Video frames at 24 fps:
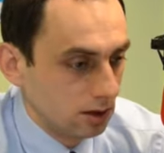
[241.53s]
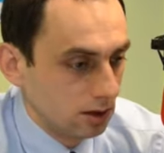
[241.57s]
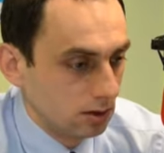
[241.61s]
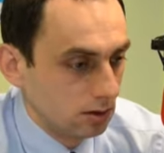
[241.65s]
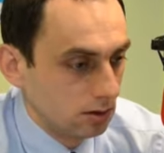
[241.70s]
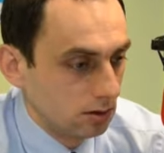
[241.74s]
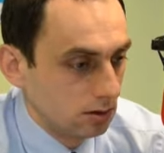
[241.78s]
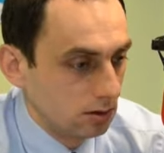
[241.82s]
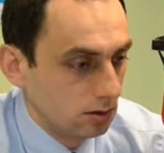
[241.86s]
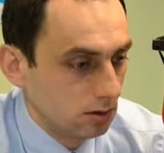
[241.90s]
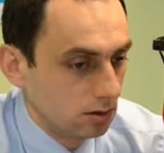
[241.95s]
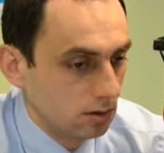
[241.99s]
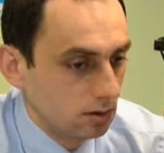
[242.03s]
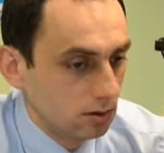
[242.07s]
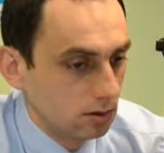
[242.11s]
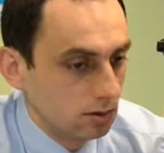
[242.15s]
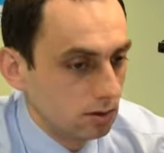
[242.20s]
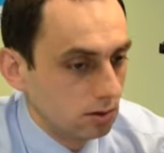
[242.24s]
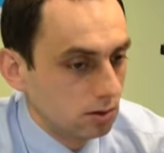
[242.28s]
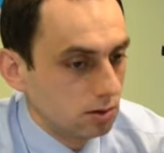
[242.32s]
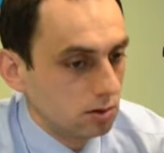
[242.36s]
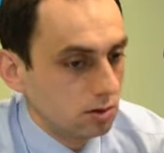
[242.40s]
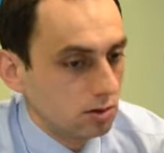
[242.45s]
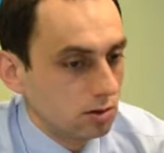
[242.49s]

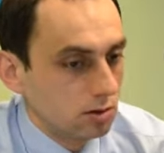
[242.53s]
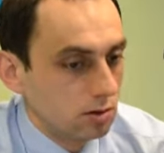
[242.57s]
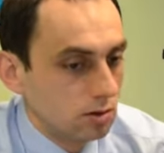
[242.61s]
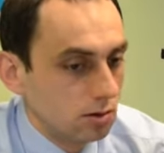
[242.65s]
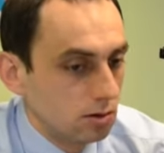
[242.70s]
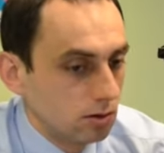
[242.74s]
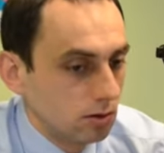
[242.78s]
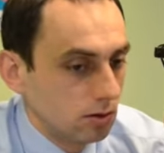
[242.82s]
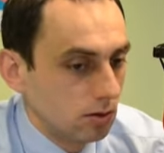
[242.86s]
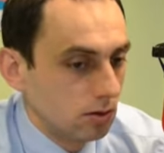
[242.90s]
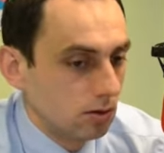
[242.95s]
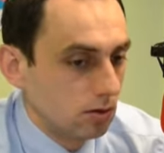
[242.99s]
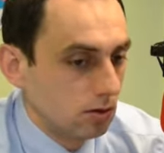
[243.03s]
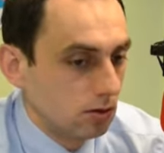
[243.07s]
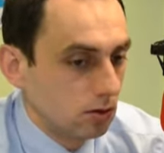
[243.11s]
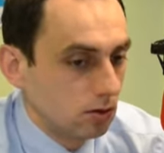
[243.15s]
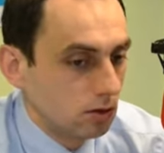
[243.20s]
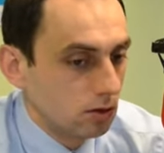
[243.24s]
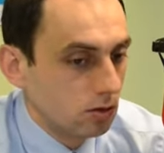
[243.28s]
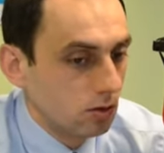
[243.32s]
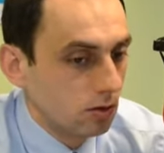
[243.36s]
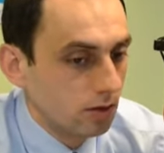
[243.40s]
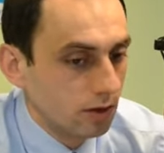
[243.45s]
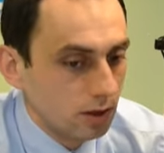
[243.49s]
E, to, to
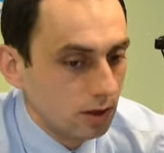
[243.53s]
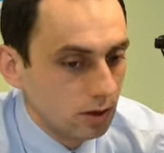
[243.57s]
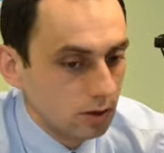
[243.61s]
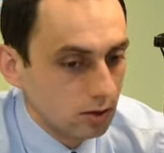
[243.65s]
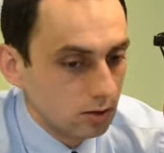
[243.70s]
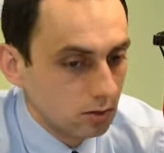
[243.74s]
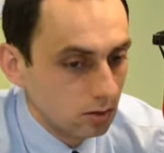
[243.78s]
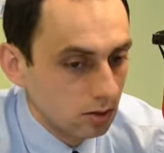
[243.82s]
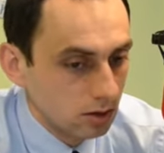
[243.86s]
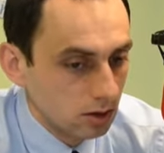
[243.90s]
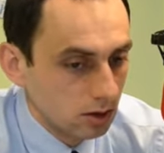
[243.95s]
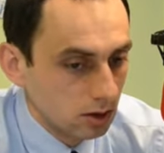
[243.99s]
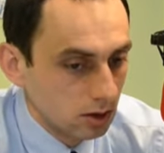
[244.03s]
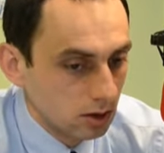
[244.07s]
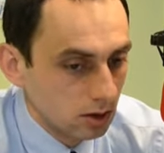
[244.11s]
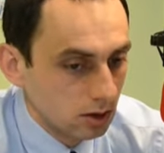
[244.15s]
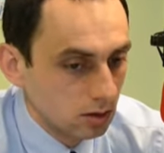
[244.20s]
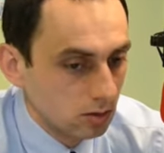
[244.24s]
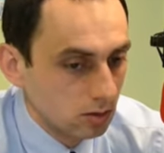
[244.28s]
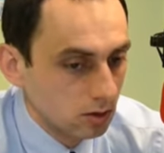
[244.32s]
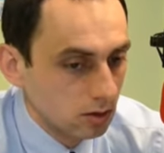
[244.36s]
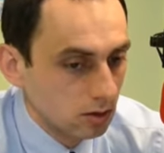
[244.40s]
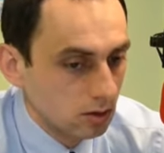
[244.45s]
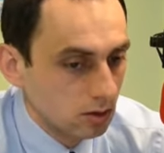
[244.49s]
człowiek, który,
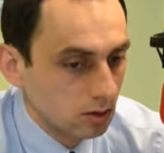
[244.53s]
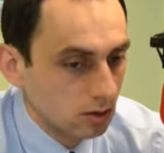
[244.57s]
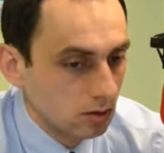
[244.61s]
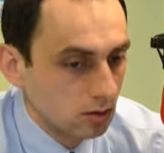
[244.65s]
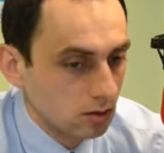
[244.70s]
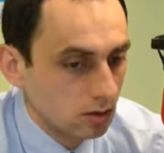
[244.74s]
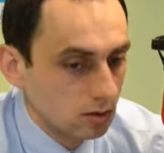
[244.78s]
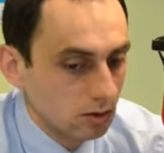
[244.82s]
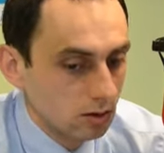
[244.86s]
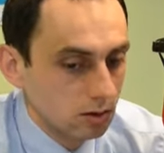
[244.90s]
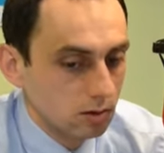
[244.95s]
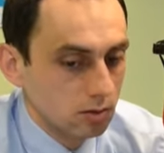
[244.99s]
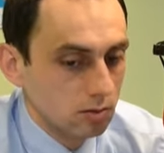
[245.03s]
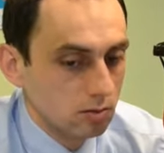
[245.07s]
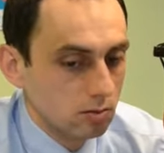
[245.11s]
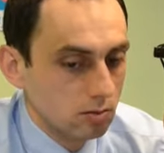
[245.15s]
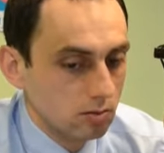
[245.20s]
który, który,